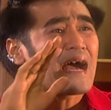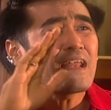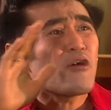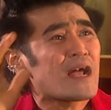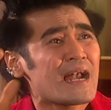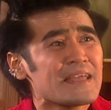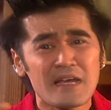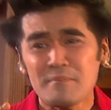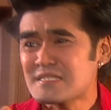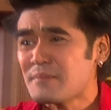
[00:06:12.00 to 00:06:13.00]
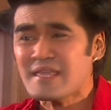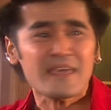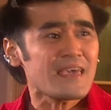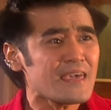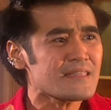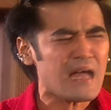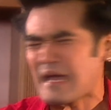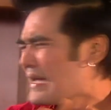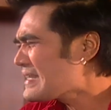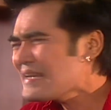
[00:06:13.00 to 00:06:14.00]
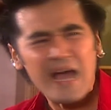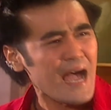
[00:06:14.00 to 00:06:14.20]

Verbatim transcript: ada orang lain yang bisa menyanyi kita. Tidak